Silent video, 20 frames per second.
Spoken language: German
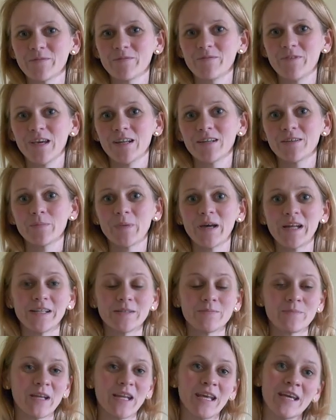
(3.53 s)
werde
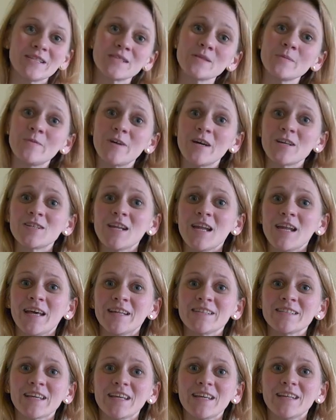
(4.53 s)
bald meine erste Pfarrstelle
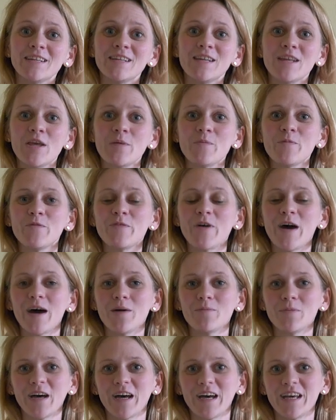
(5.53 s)
antreten im
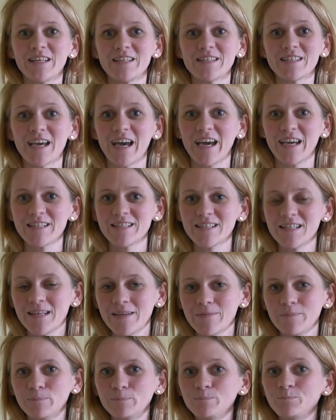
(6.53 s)
Pfarrbereich
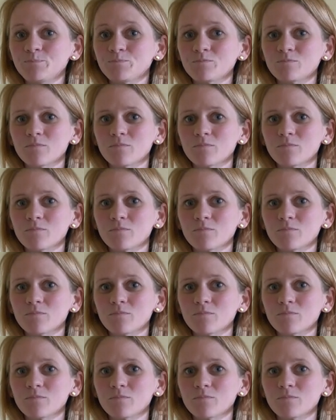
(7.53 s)
Eisleben